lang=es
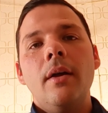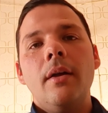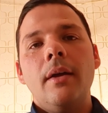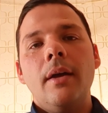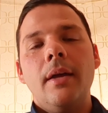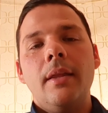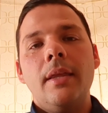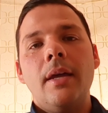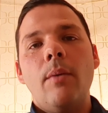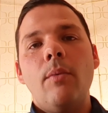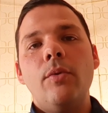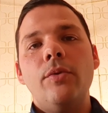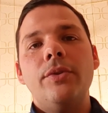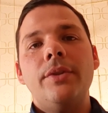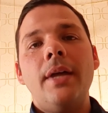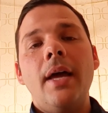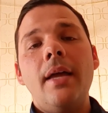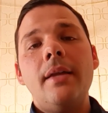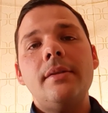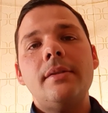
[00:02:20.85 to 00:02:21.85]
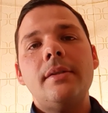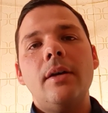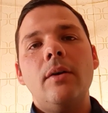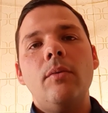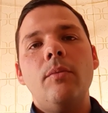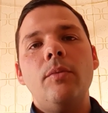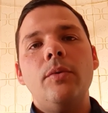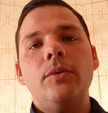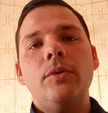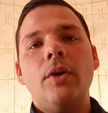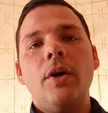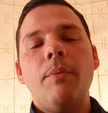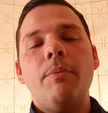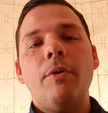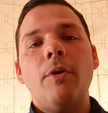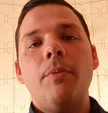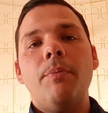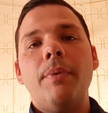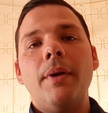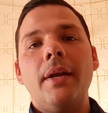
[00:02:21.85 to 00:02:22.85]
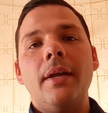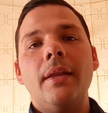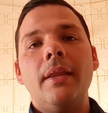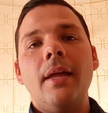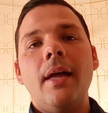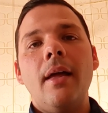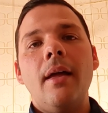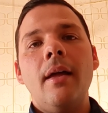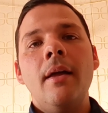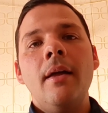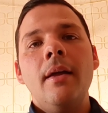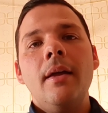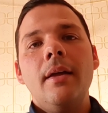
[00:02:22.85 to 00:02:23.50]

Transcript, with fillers: eh, de abundancia, en un mundo de prosperidad